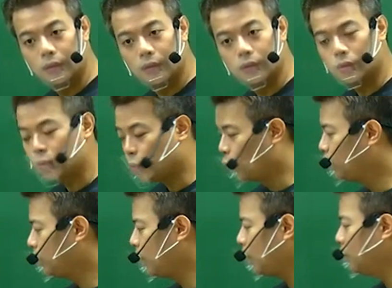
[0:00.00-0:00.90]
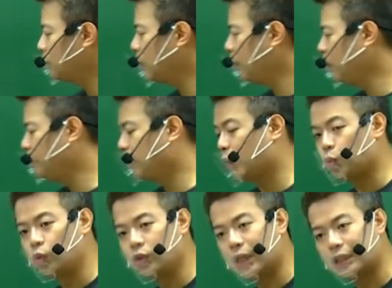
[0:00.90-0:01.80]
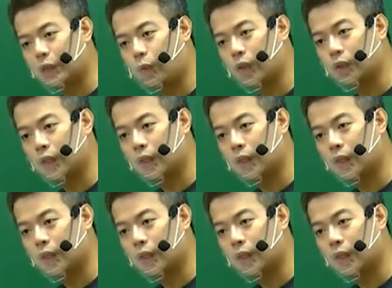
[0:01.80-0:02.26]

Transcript: 그쵸? 요때 현재 의무가 존재하는 사건에